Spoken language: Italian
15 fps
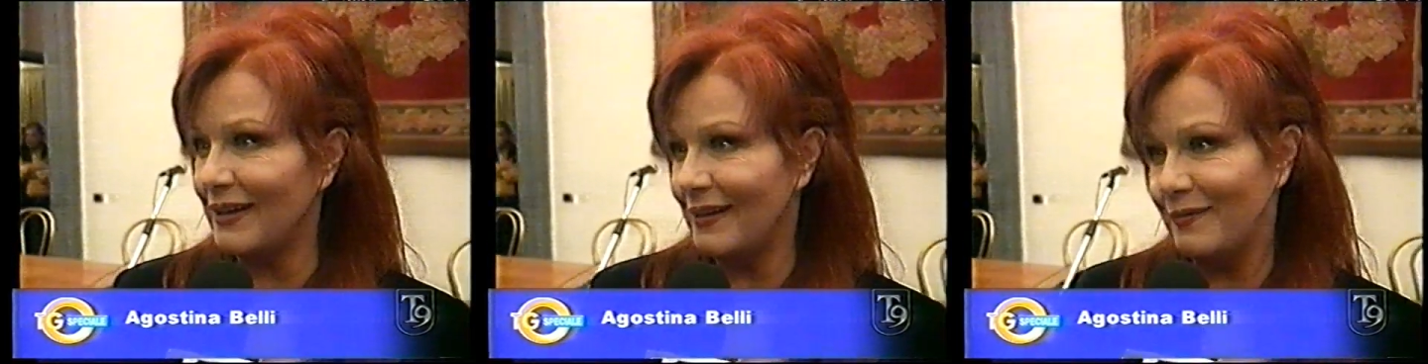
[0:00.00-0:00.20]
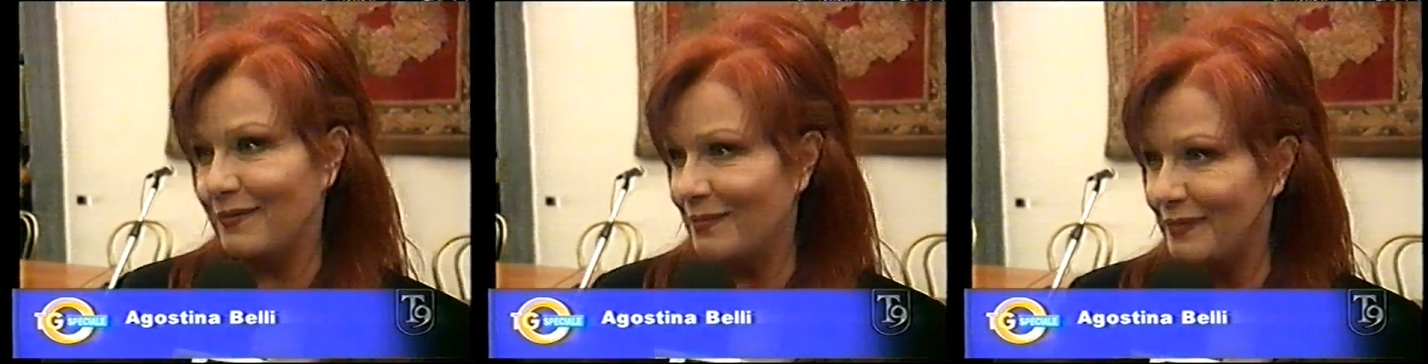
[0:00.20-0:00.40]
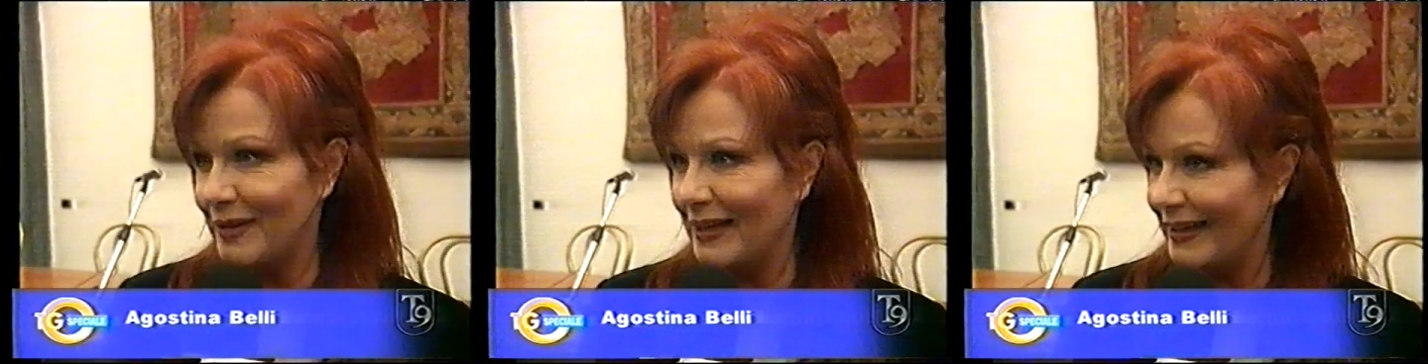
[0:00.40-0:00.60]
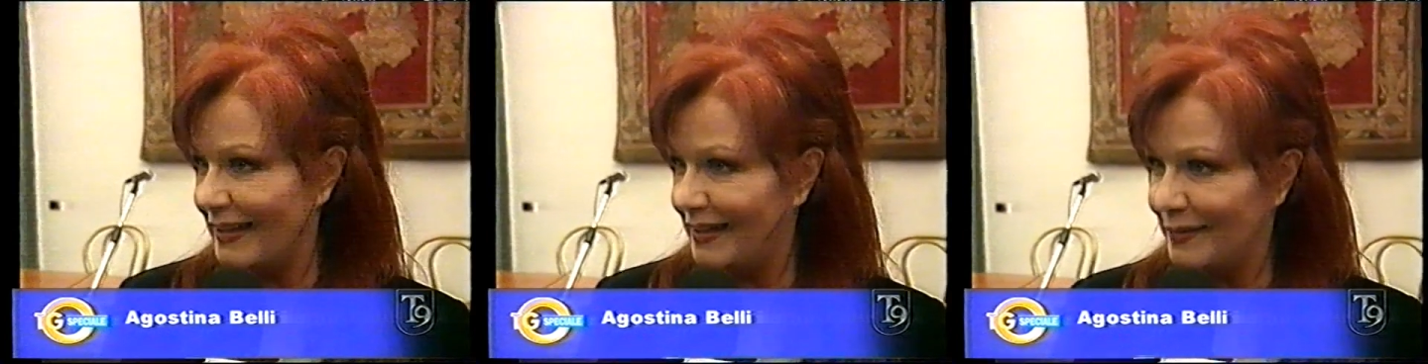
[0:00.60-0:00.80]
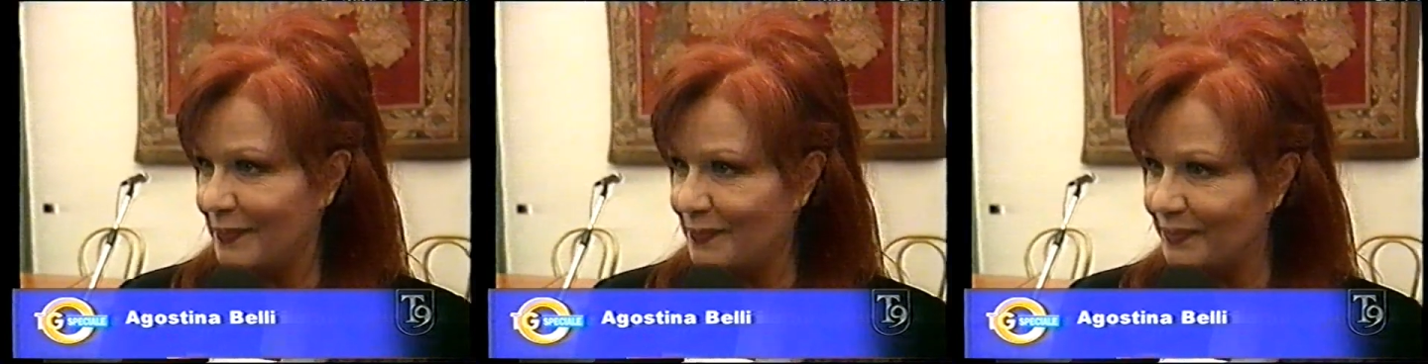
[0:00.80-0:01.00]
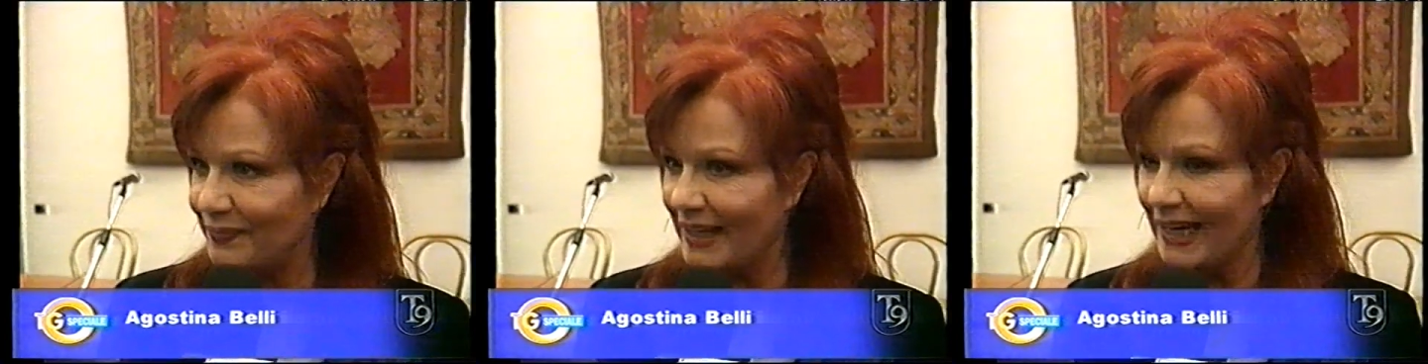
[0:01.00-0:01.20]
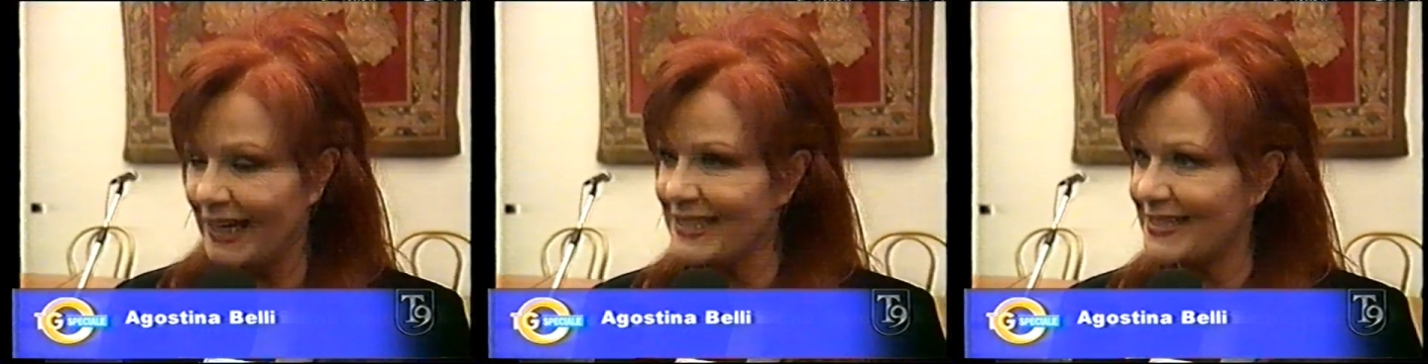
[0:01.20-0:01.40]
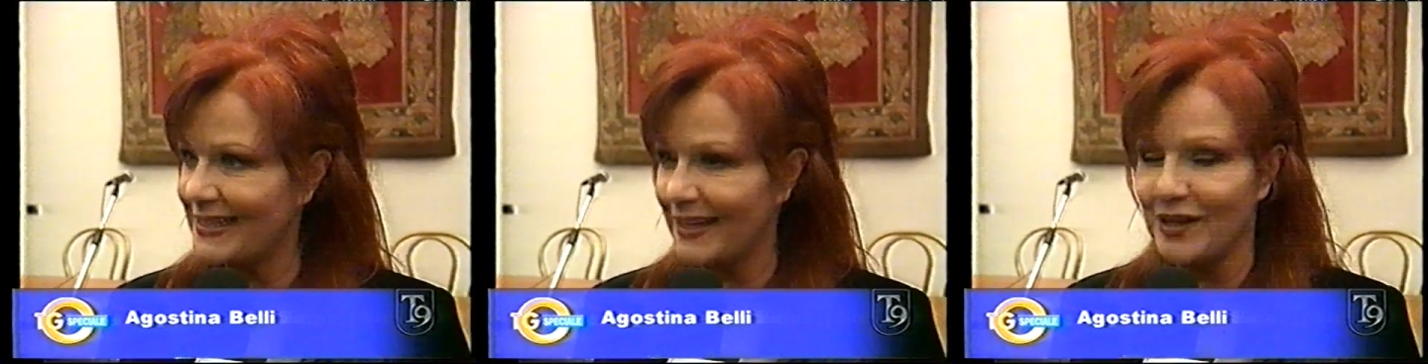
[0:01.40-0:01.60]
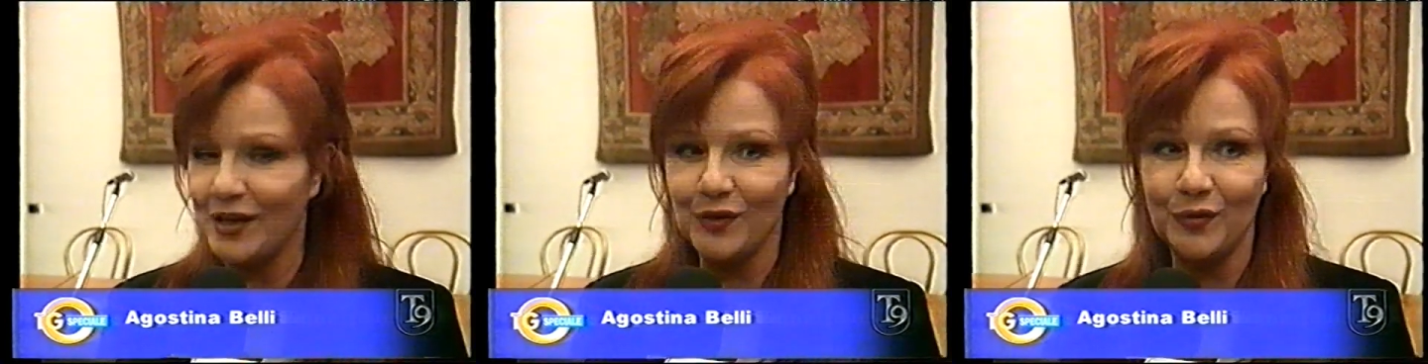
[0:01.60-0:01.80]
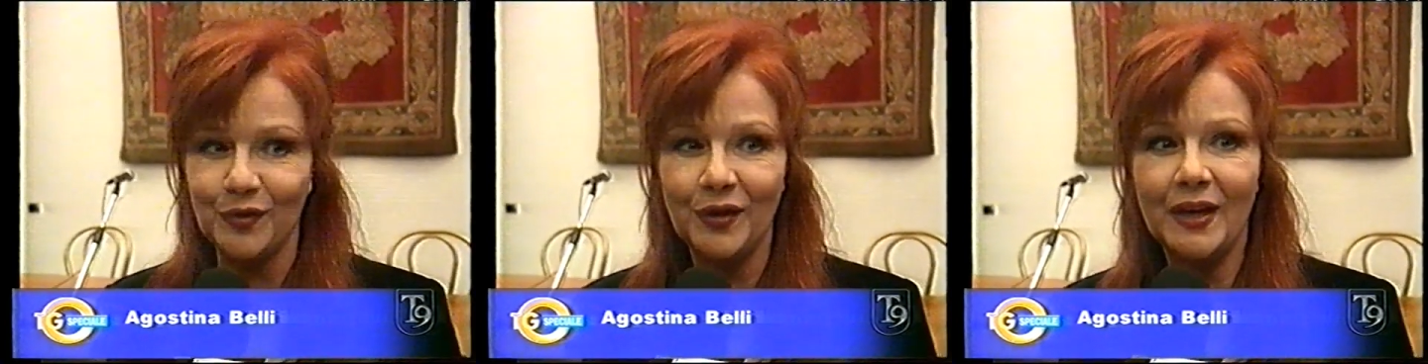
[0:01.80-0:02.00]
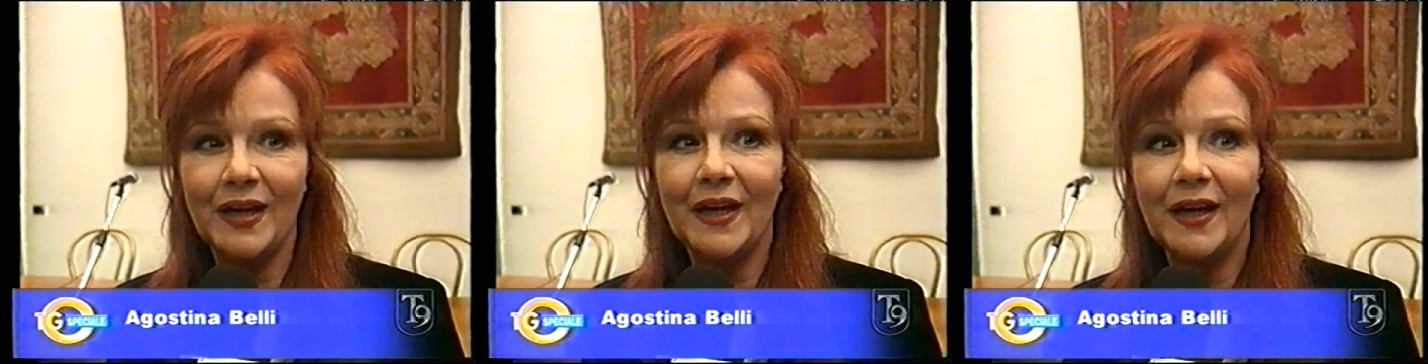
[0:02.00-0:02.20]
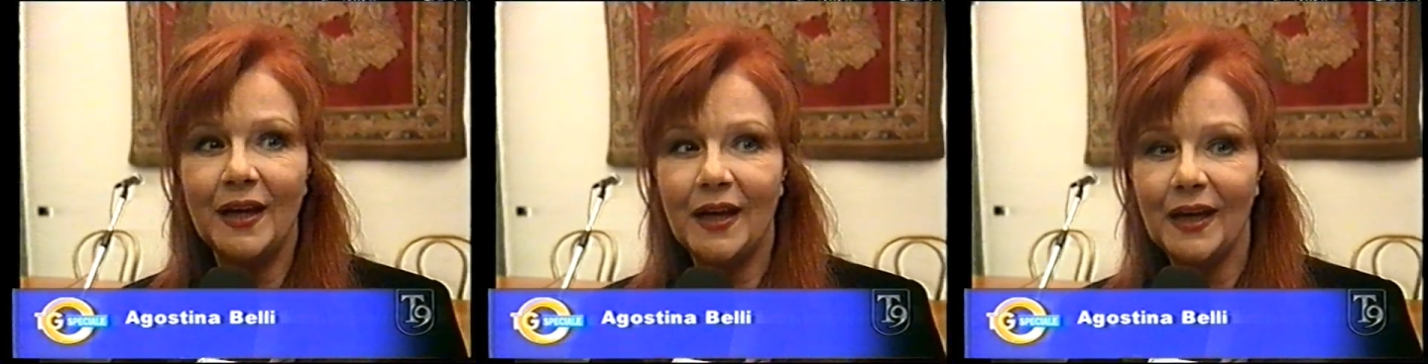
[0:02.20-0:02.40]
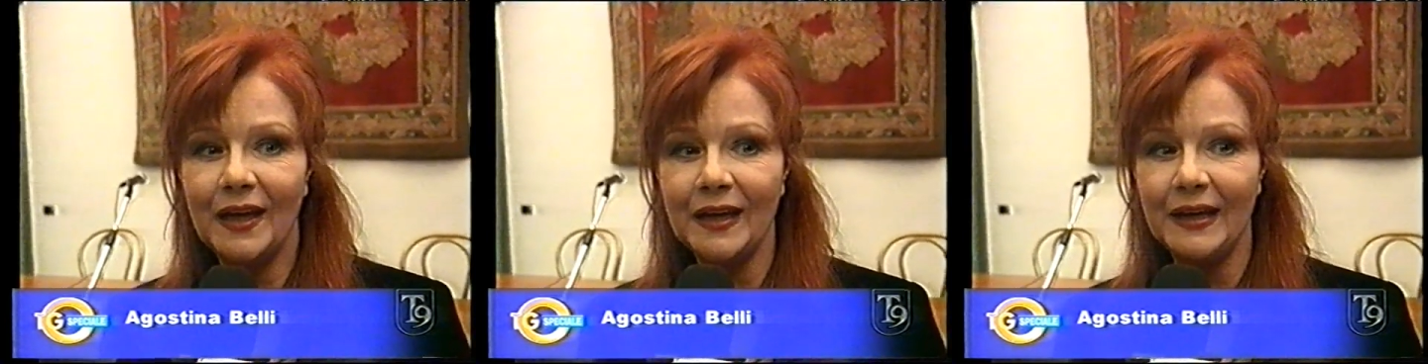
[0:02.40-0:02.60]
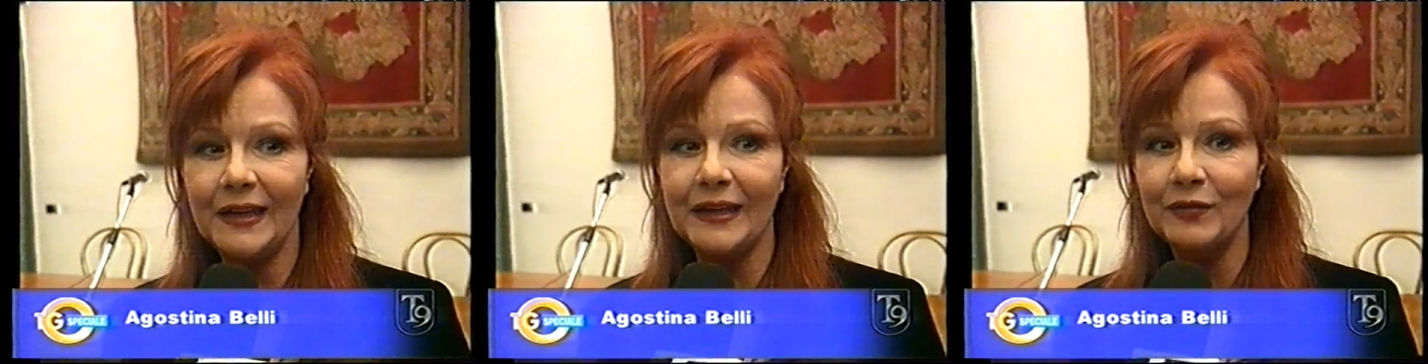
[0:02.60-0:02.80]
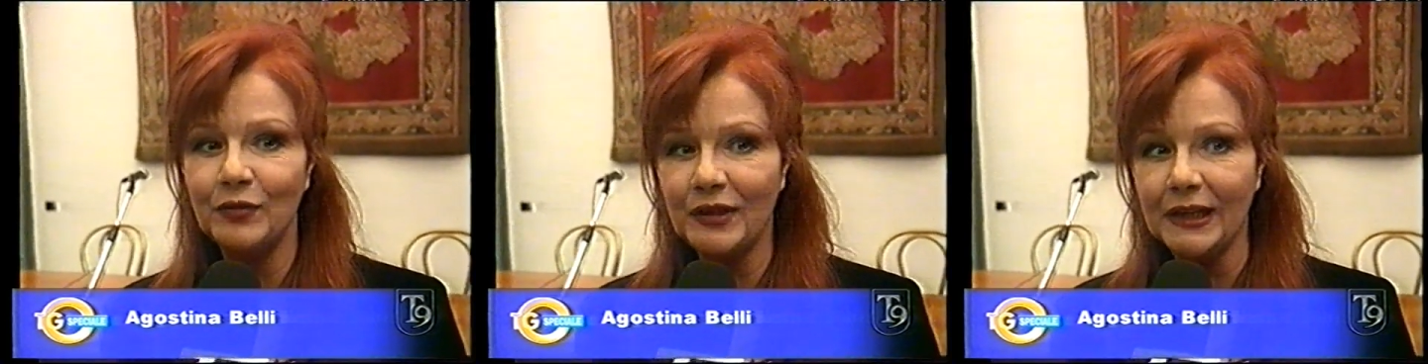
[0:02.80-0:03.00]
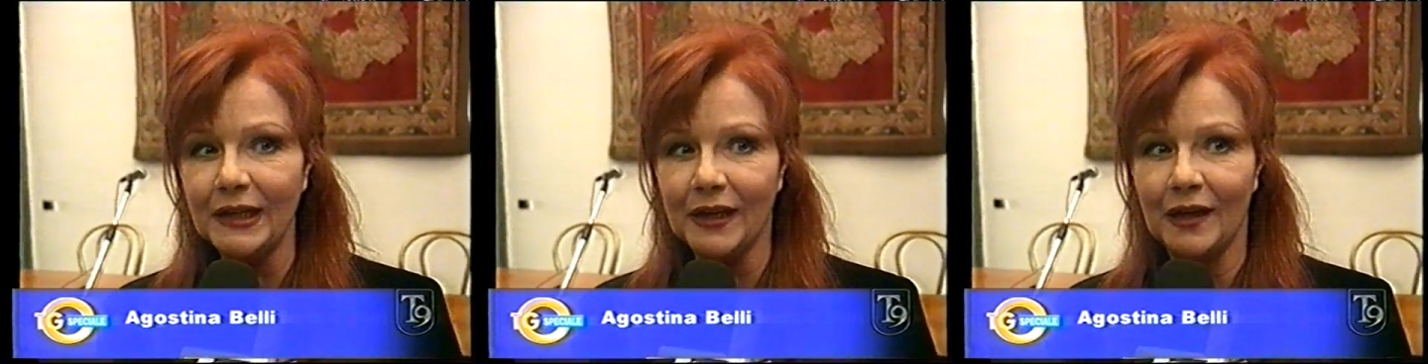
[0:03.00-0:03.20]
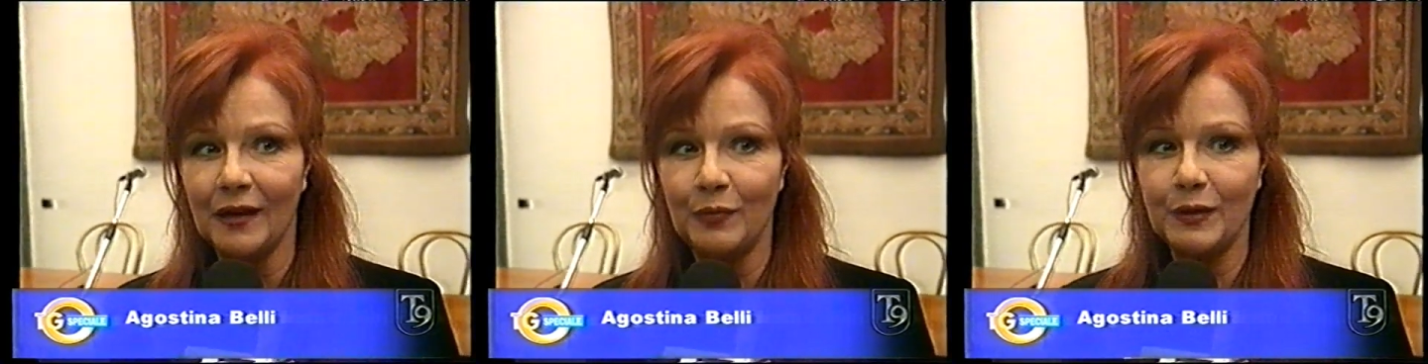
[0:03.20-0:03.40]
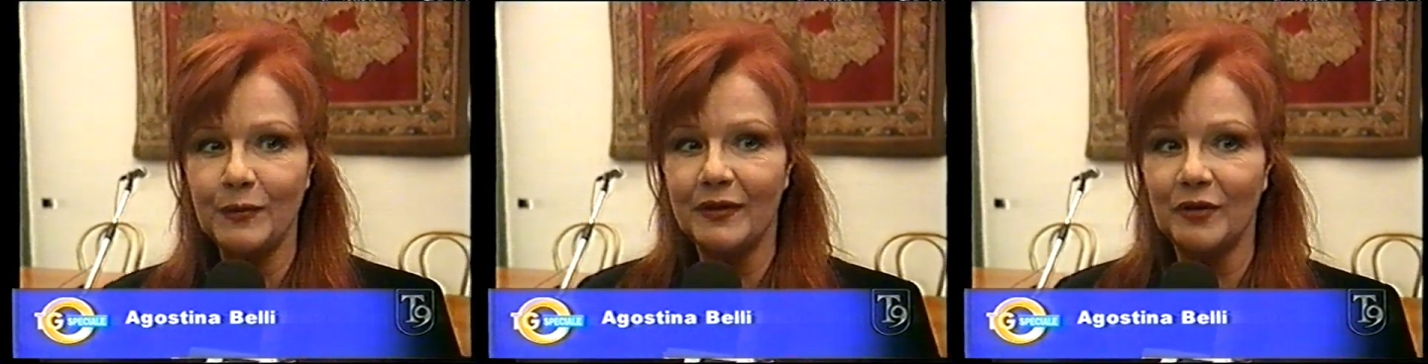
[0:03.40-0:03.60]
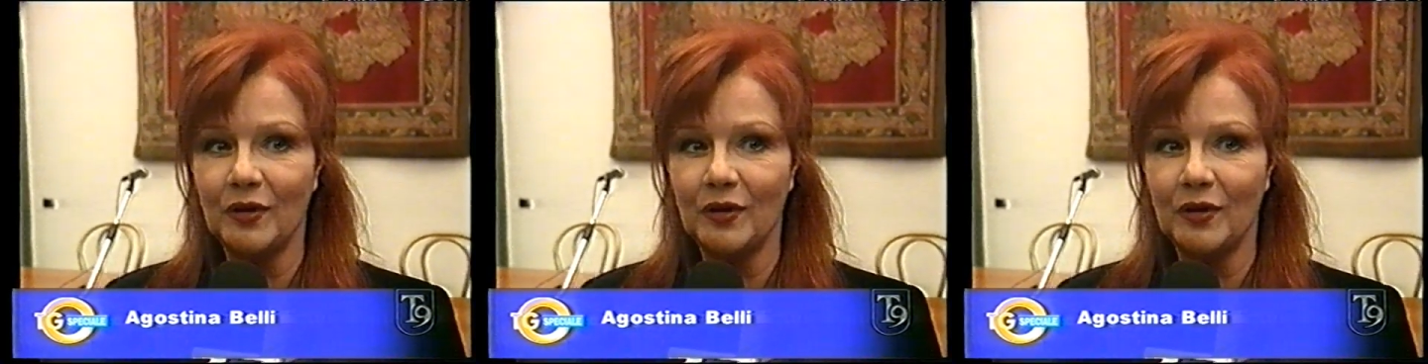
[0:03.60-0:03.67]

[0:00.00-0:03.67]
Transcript: mi, assegnano e devo dire che la prima